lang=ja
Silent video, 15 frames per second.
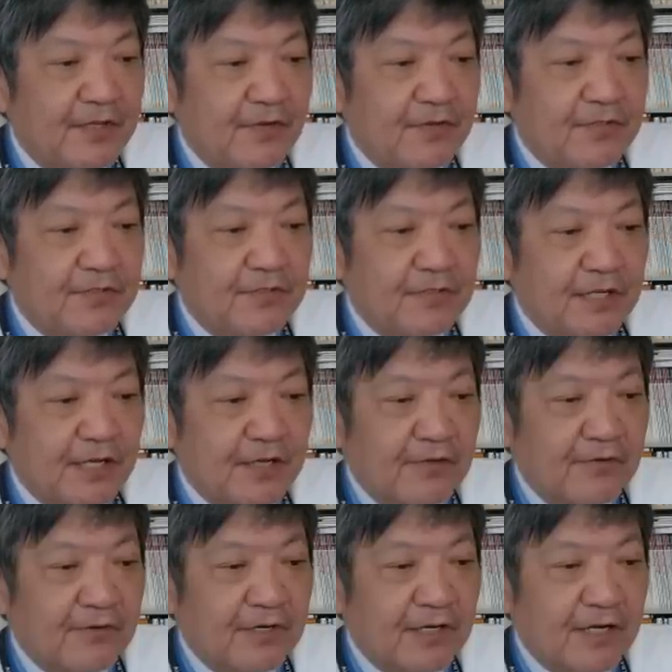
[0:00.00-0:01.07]
虚子の逮
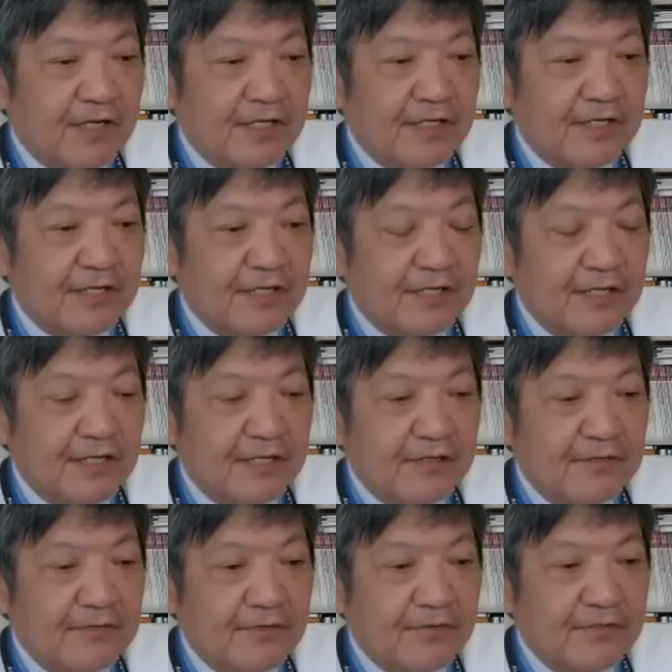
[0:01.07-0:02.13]
捕を皮切り
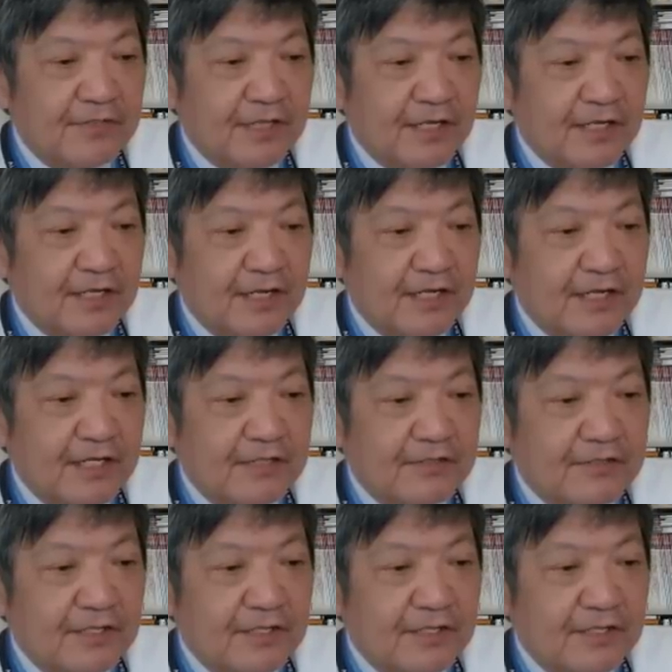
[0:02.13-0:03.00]
に不動産開発